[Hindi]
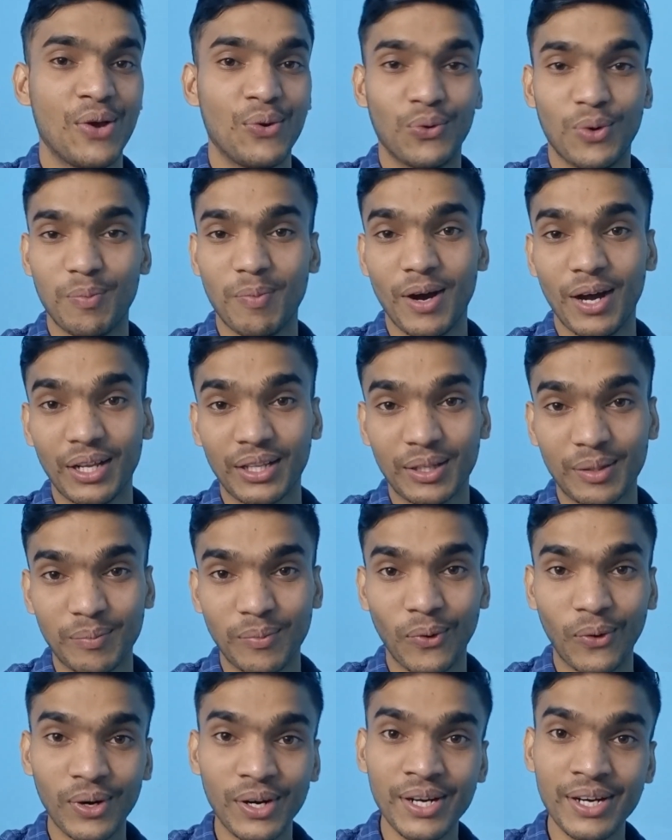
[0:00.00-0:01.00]
वो बात
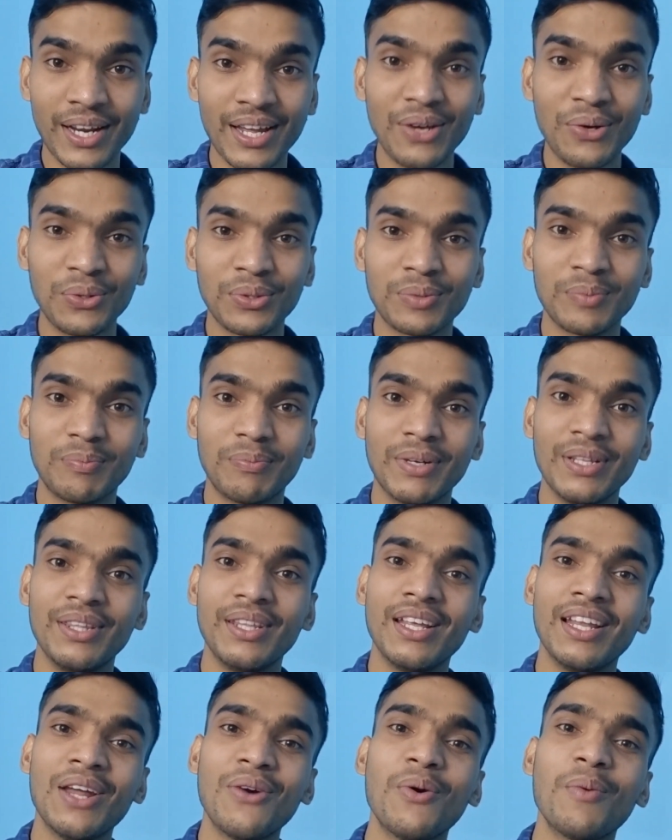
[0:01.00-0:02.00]
बोली नहीं उस
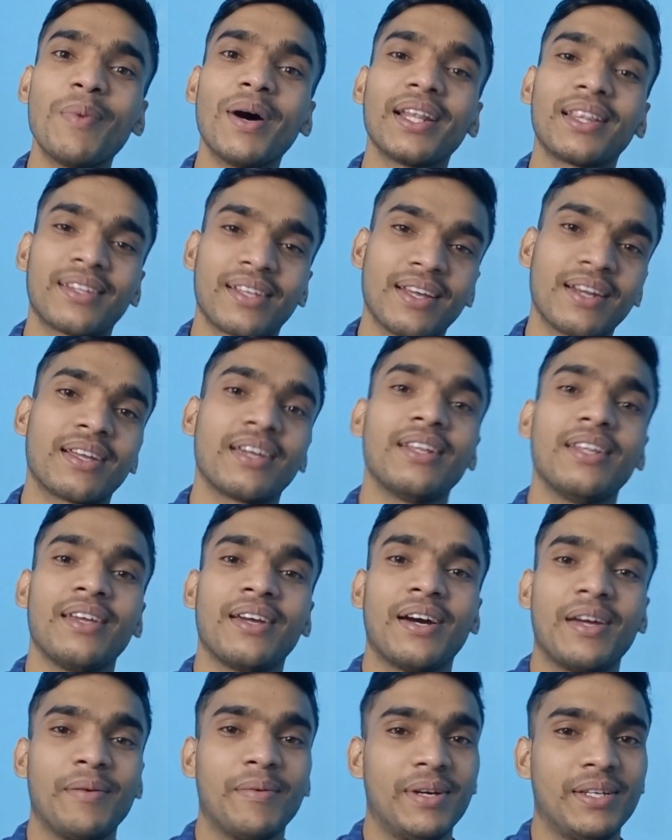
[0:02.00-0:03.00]
बंदे ने वो बात करके
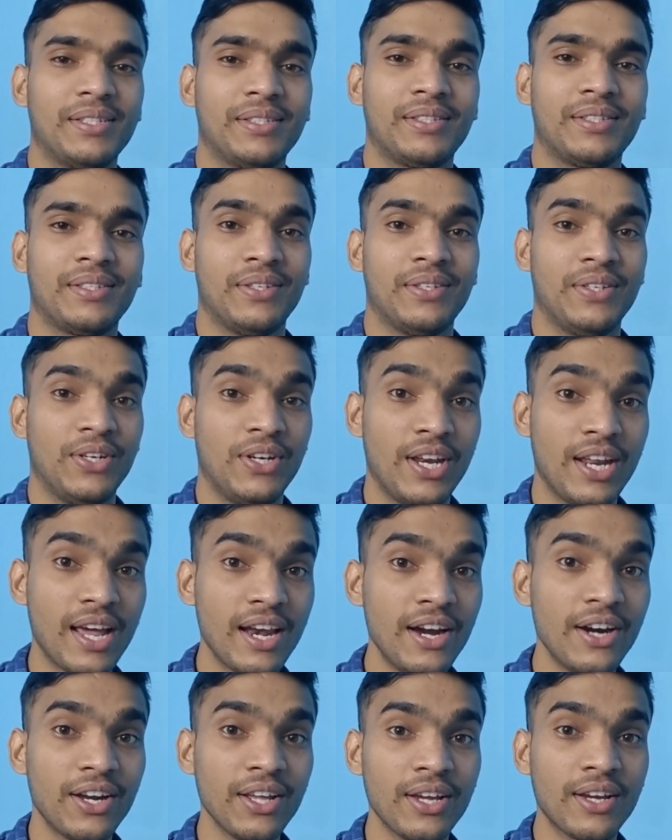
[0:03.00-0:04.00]
दिखाई भाई
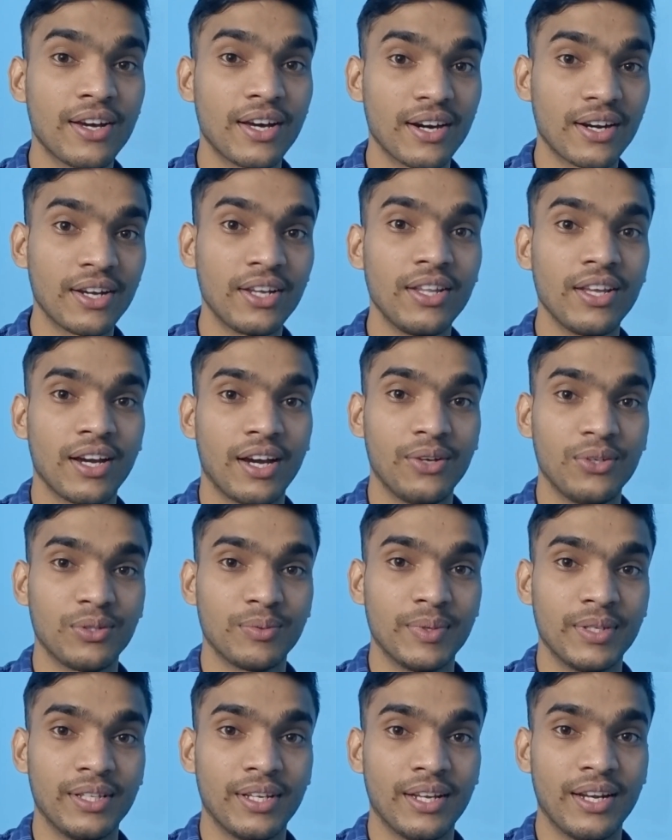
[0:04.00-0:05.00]
रियलिटी करके दिखाई उस
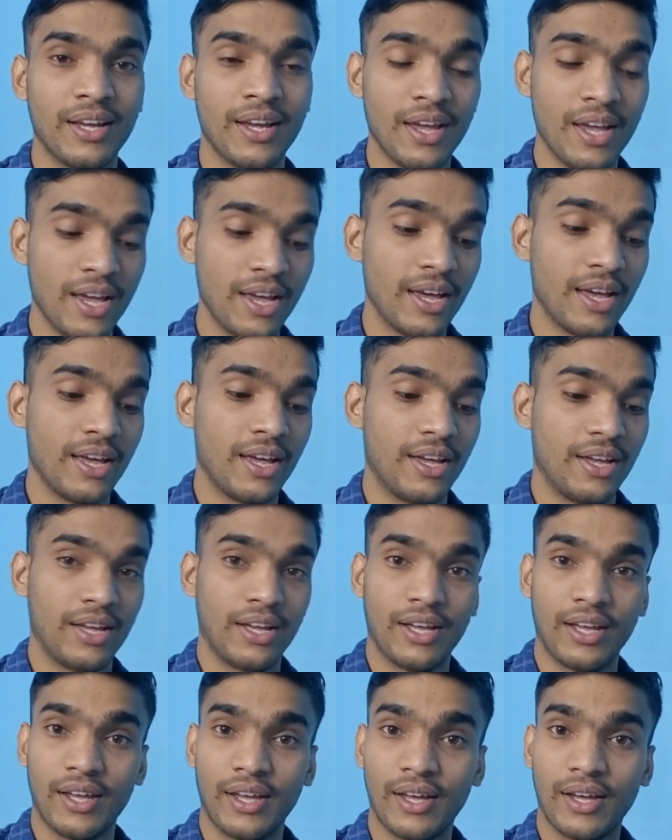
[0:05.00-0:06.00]
बंदे
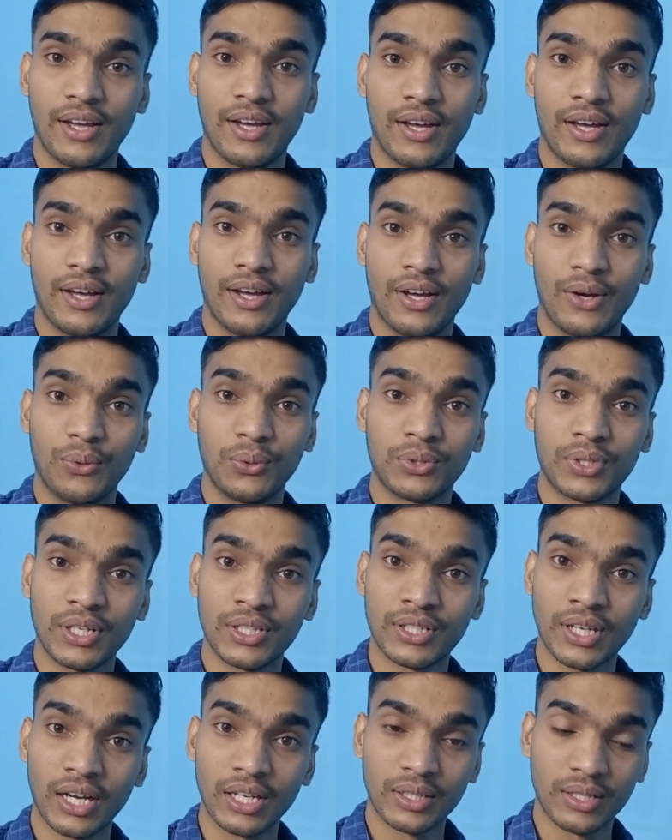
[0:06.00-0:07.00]
ने उसके
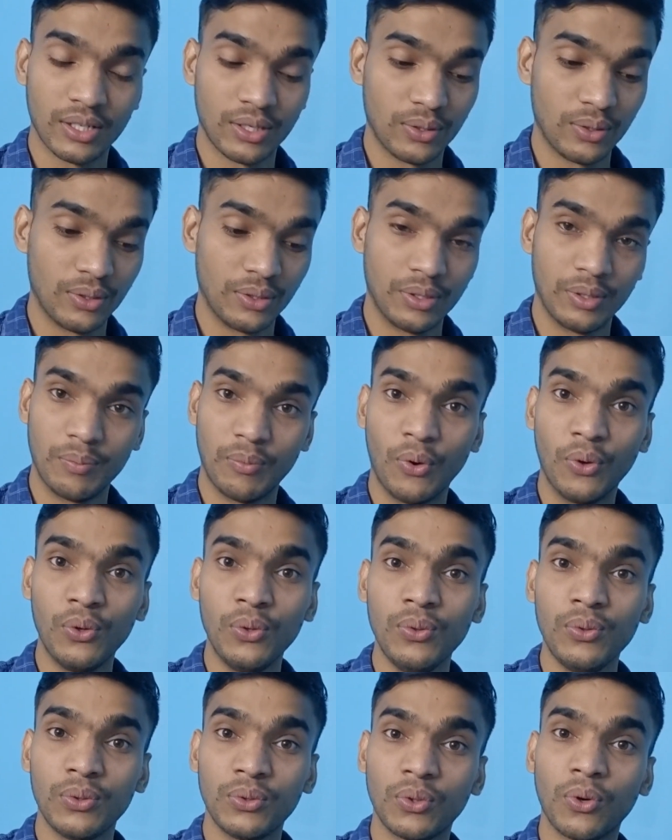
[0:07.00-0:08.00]
साथ
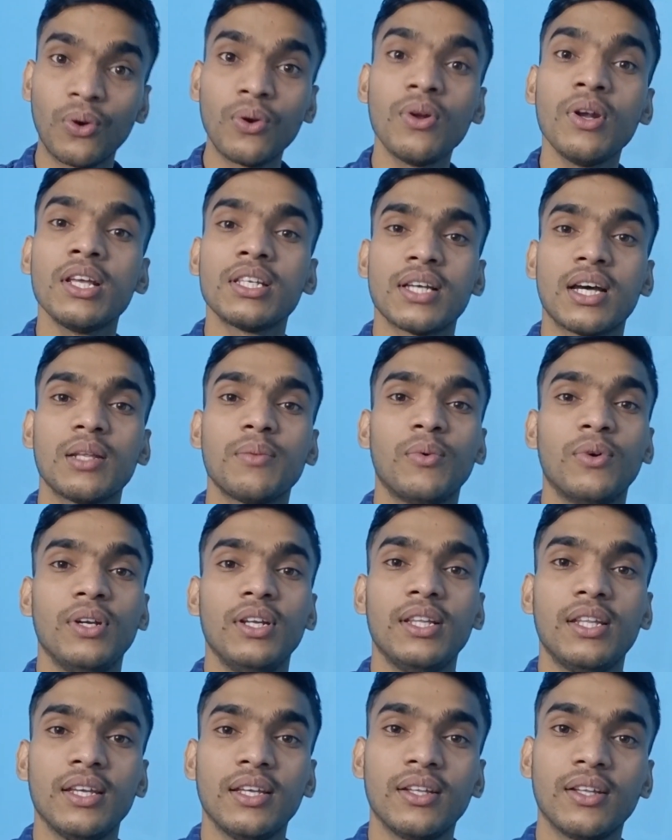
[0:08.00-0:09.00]
बोलू दोनों ने साथ बोली
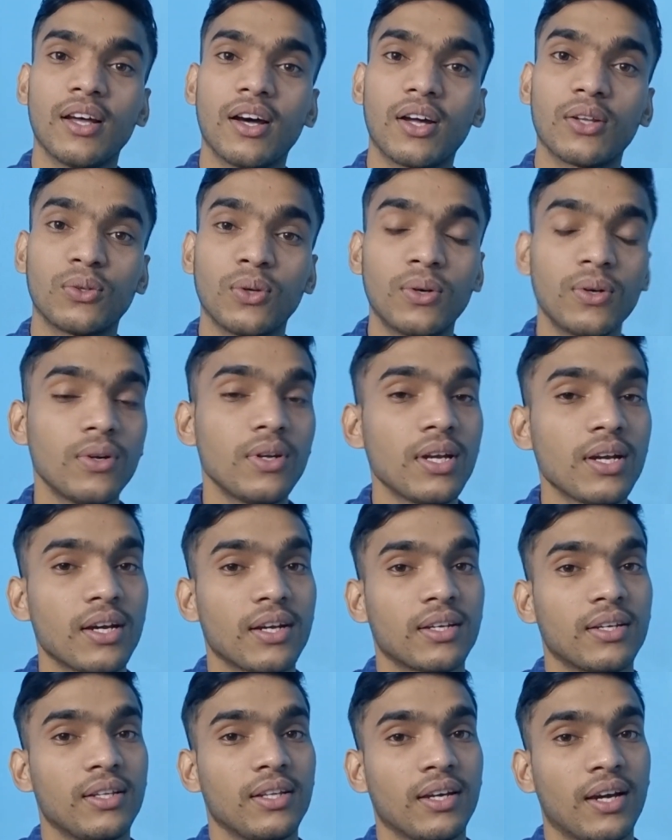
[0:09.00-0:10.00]
थी दोनों ने
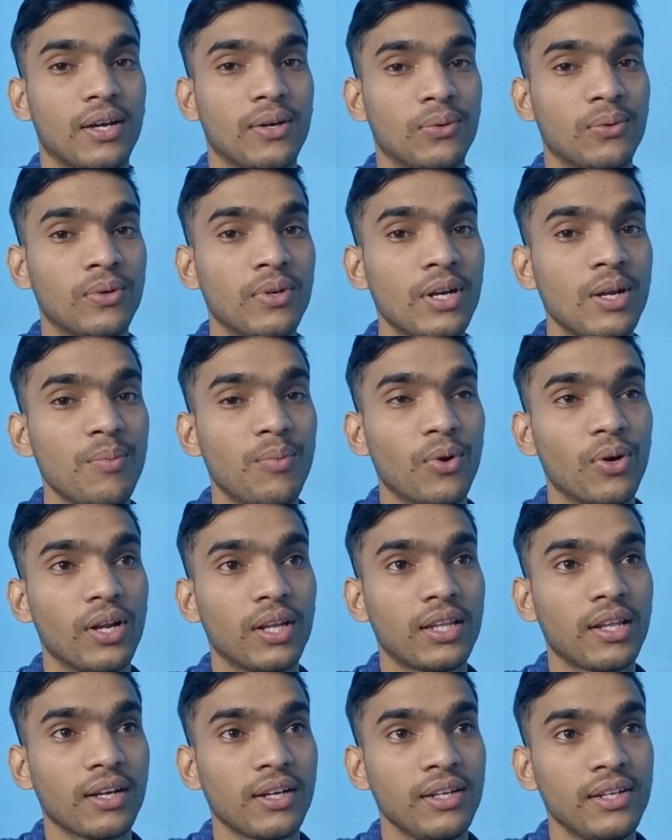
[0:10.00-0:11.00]
करके दिखाई उन्होंने बोला
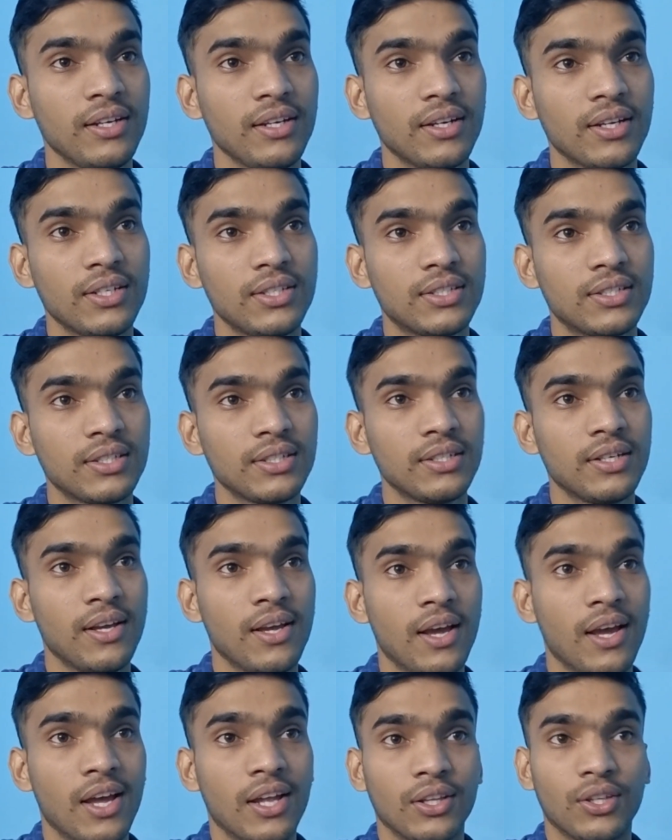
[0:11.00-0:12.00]
था कि नीरज
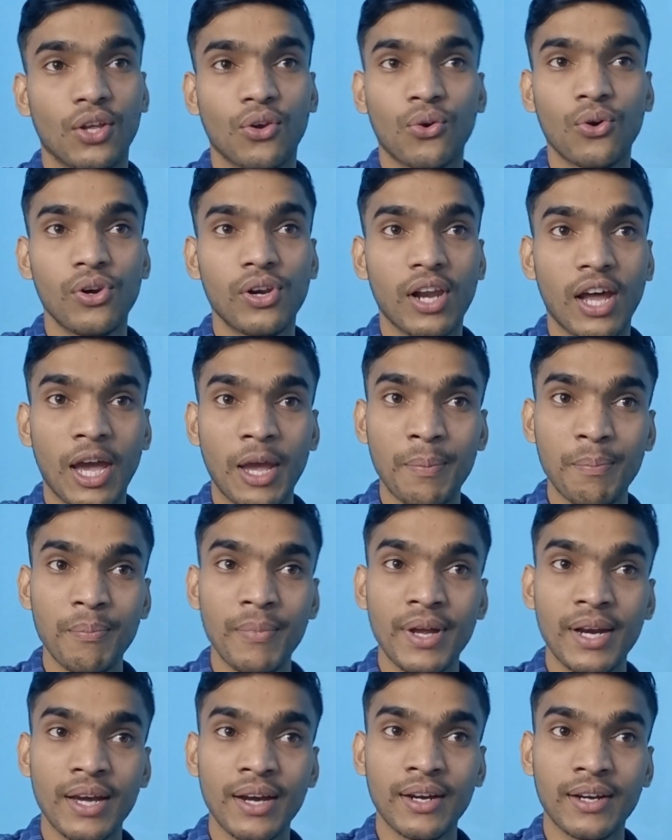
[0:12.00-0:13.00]
देखो लाइफ
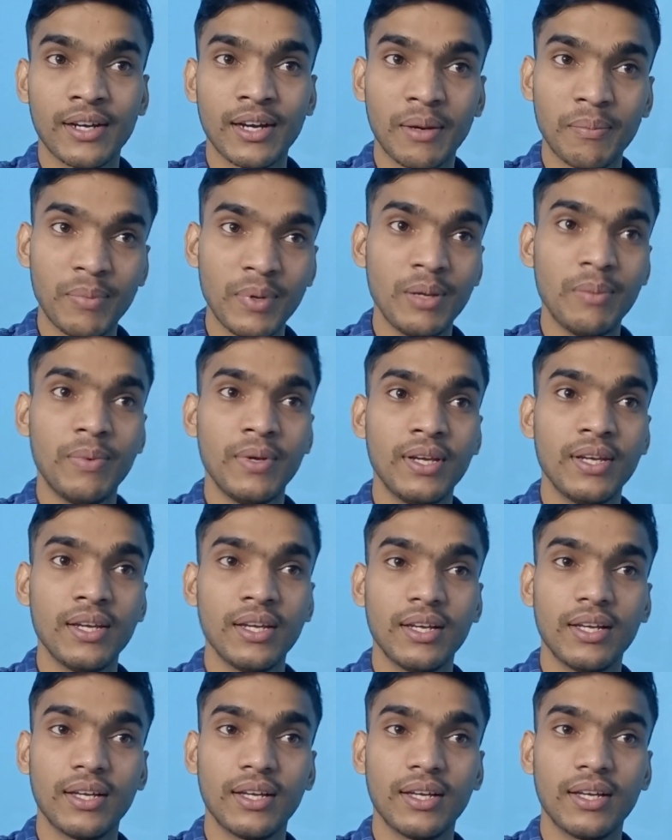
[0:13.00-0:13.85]
में ना कभी भी